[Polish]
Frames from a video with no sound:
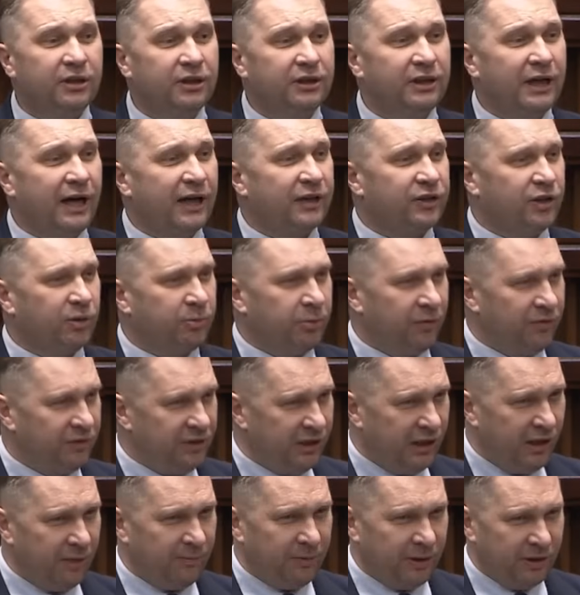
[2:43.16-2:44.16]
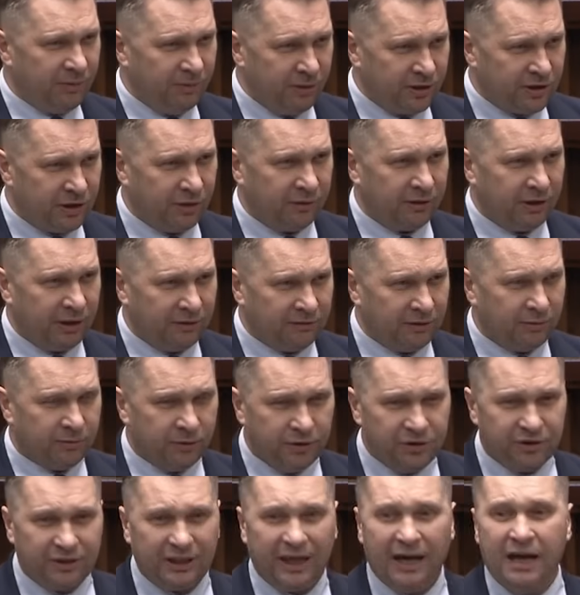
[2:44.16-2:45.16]
jak to powiedziała pani marszałek
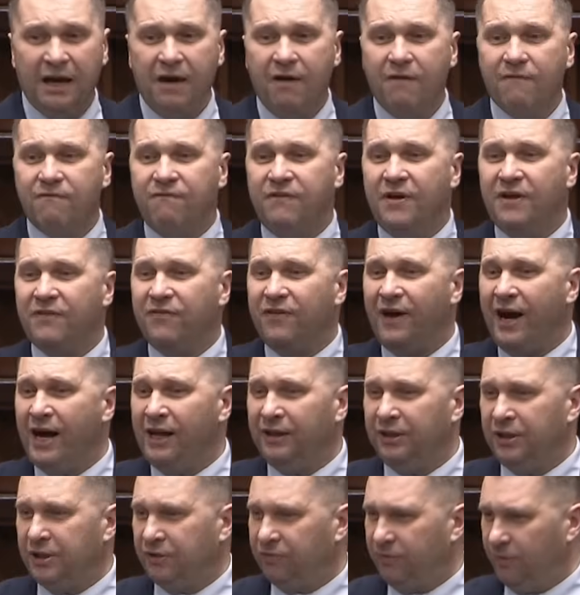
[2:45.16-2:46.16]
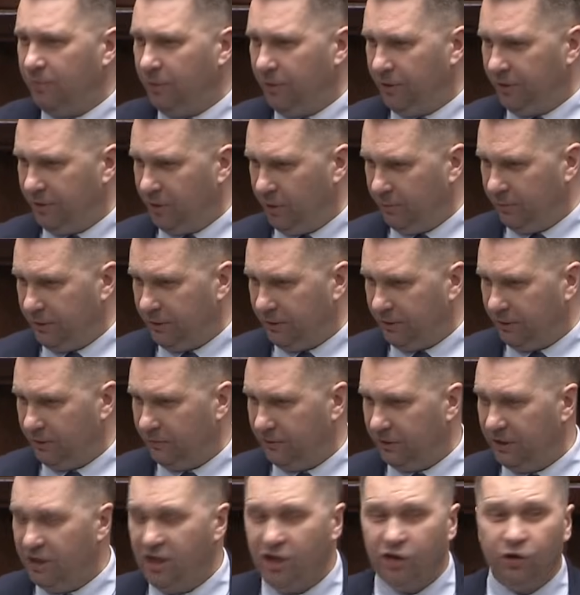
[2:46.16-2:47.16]
Kidawa-Błońska, wywalić wybory
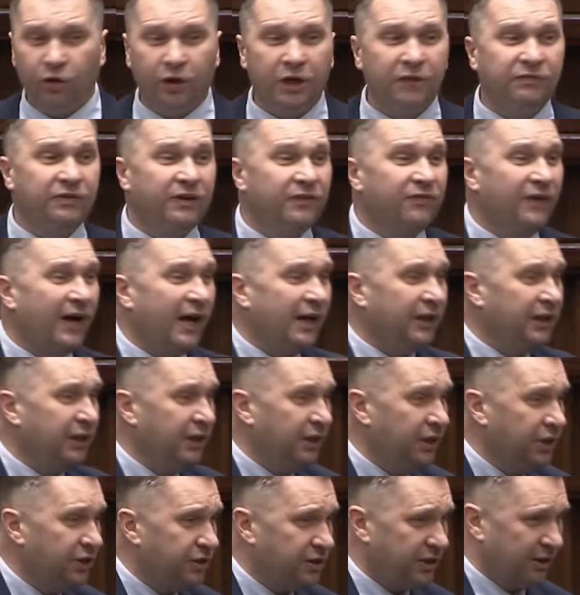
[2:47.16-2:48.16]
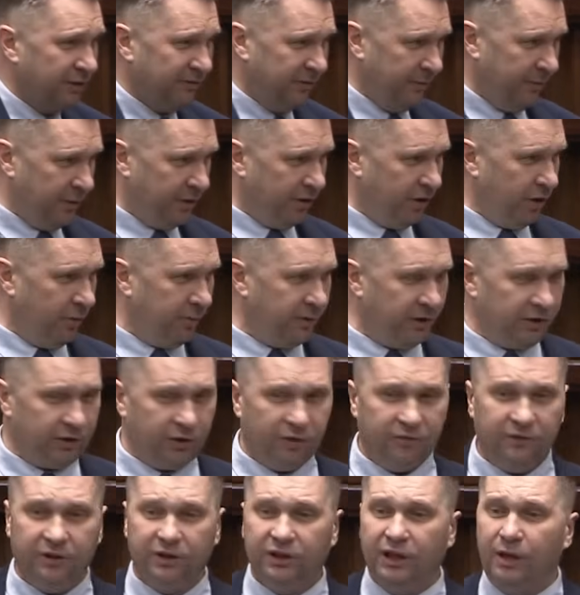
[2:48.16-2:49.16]
kopertowe. No i wywaliliście wybory
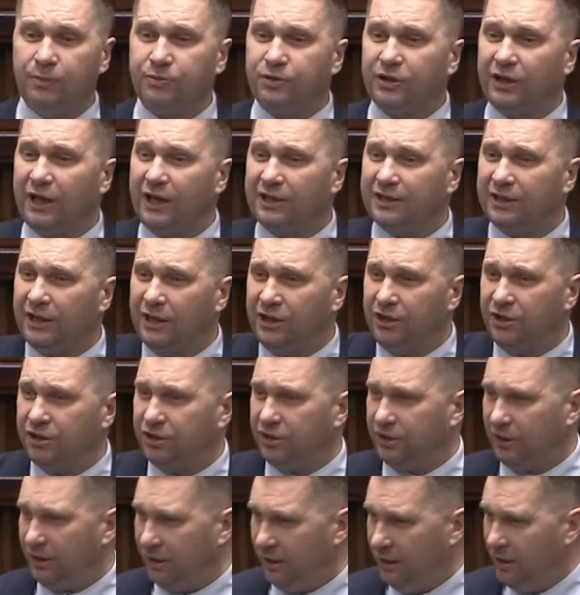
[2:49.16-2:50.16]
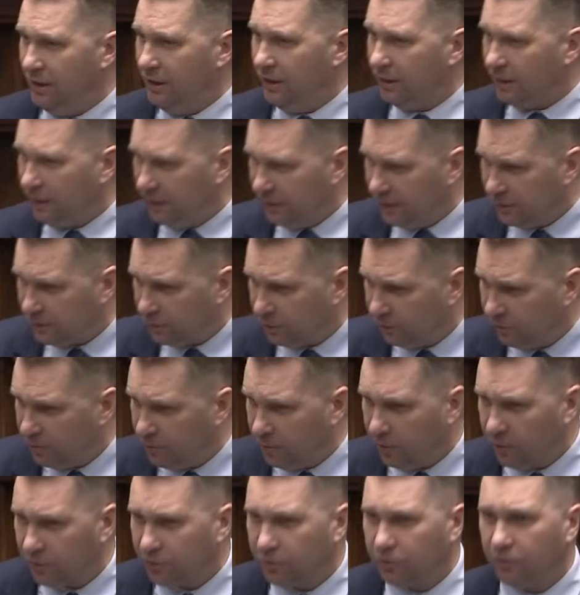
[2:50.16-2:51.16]
kopertowe. Nie przekazaliście rejestru
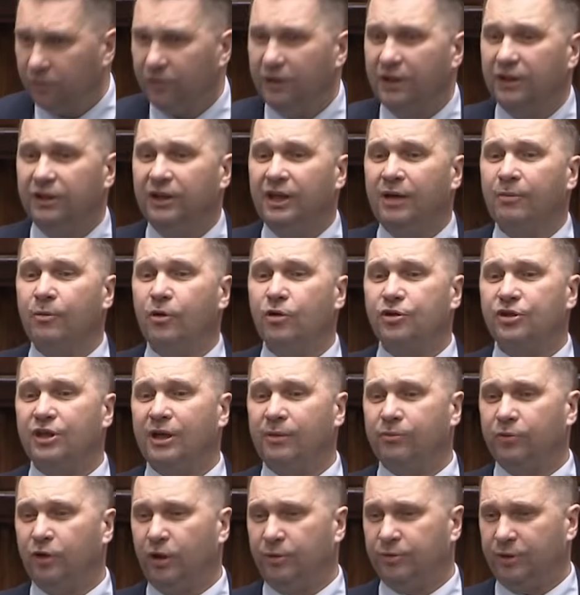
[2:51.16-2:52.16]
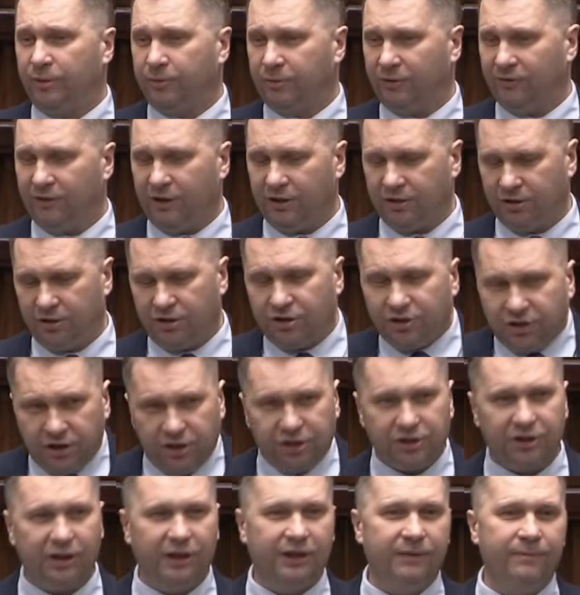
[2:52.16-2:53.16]
wyborców, nie można było ich przeprowadzić.
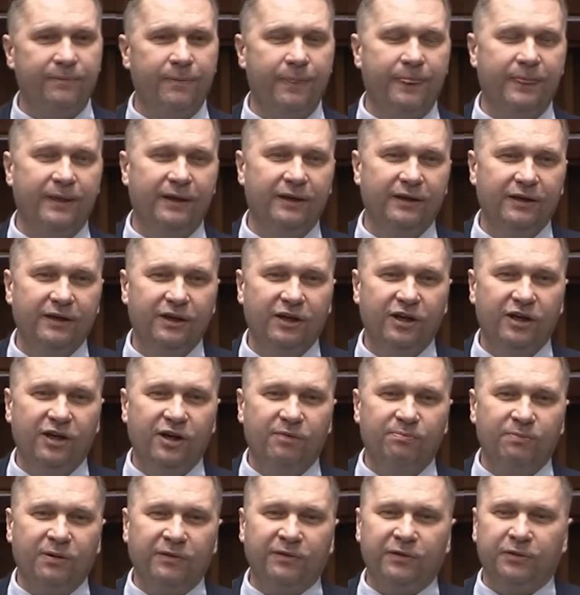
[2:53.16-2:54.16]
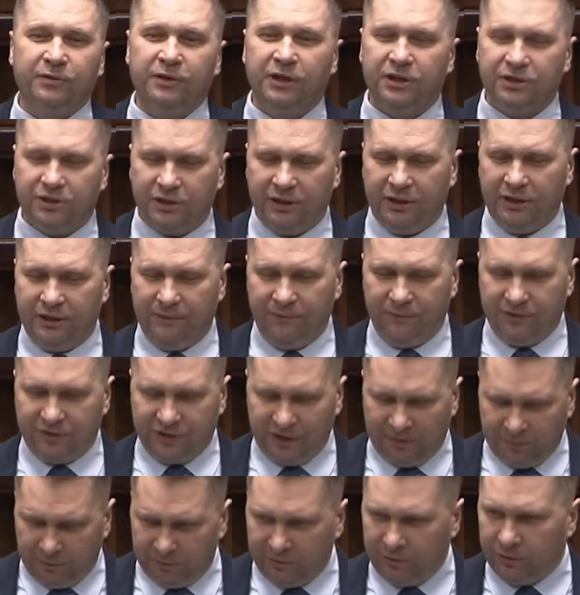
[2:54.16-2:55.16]
Dzisiaj powołujecie
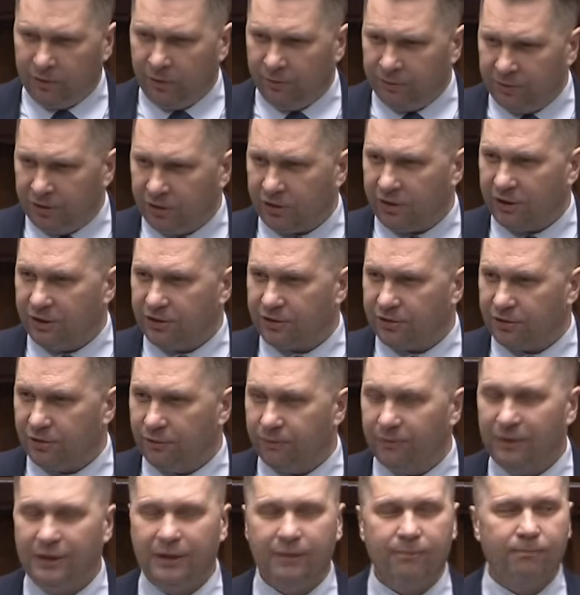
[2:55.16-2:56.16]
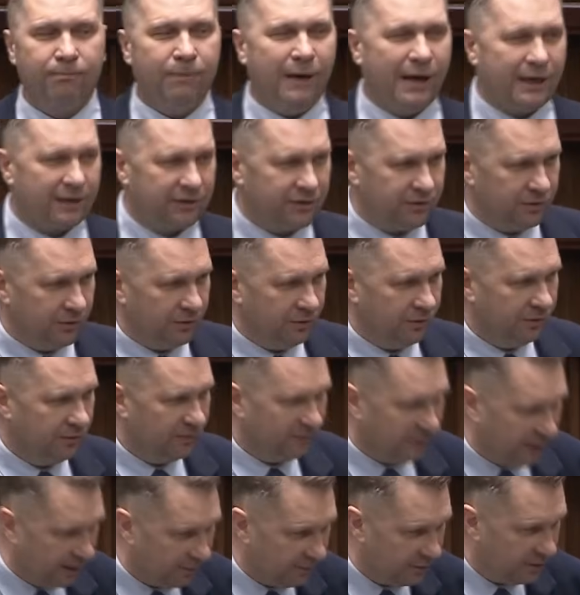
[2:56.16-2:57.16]
sejmową komisję śledczą. Bardzo
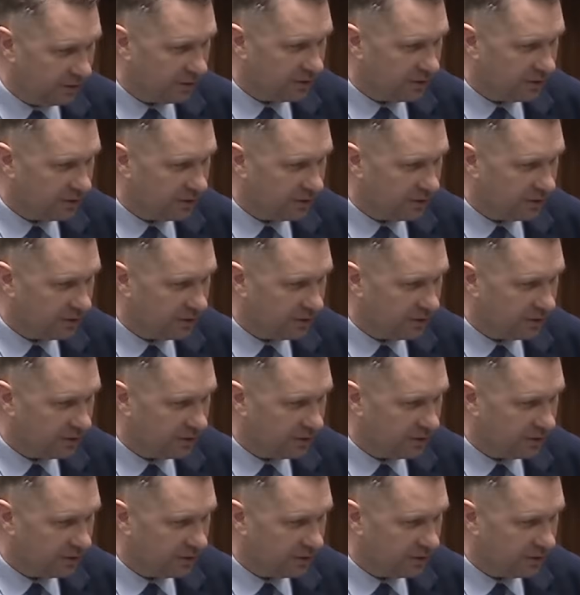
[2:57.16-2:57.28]
wam